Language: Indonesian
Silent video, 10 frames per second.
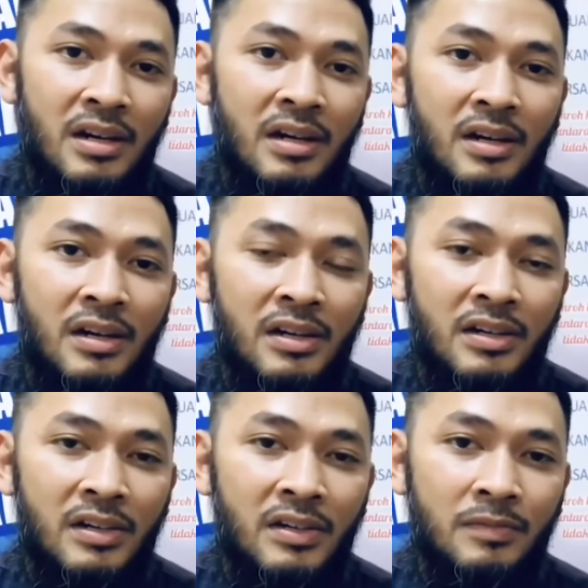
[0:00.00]

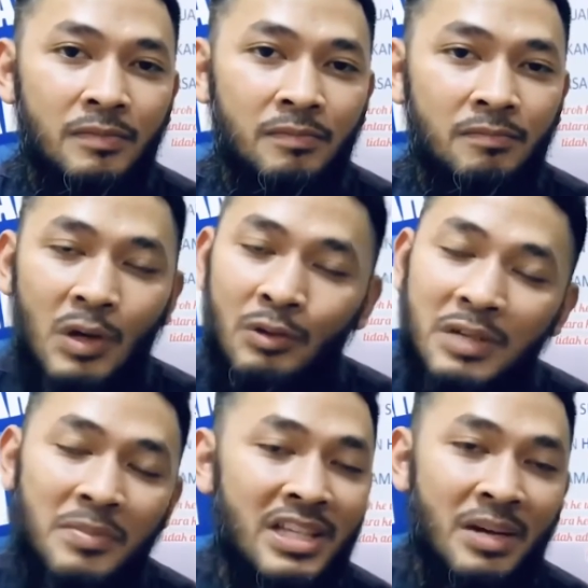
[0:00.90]
Uh, gak usah
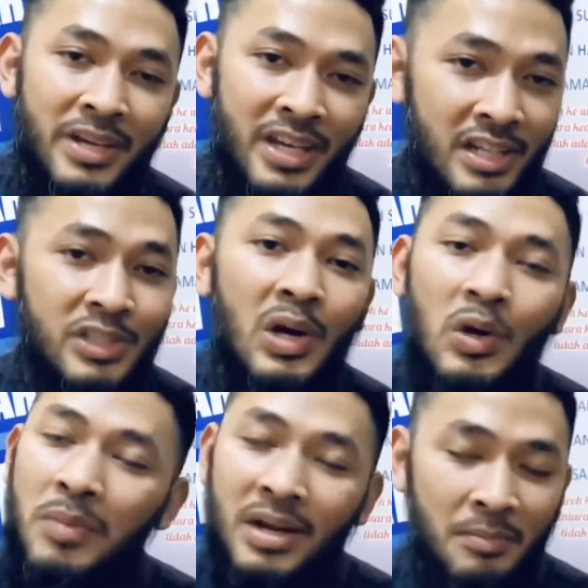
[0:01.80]
banyak mikir, insya Allah
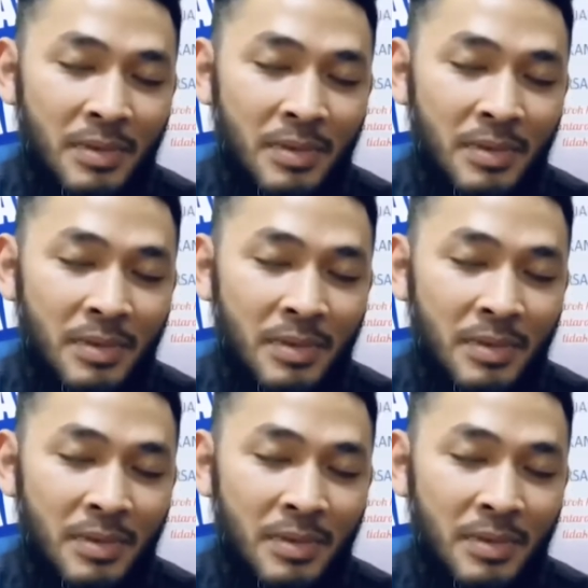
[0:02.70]
banyak